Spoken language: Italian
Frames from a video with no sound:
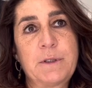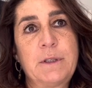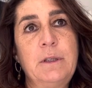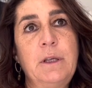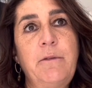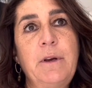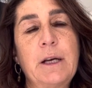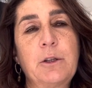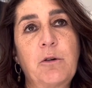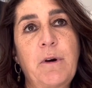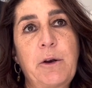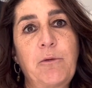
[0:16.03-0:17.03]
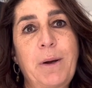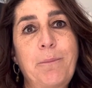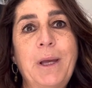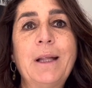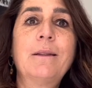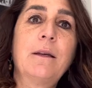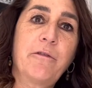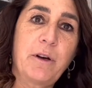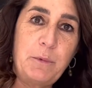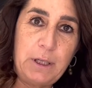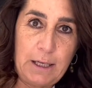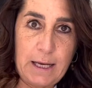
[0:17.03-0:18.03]
Significa trovare un ambiente
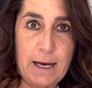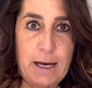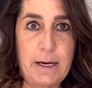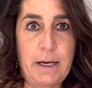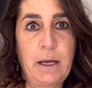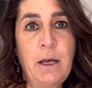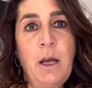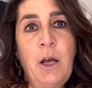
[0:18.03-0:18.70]
familiare,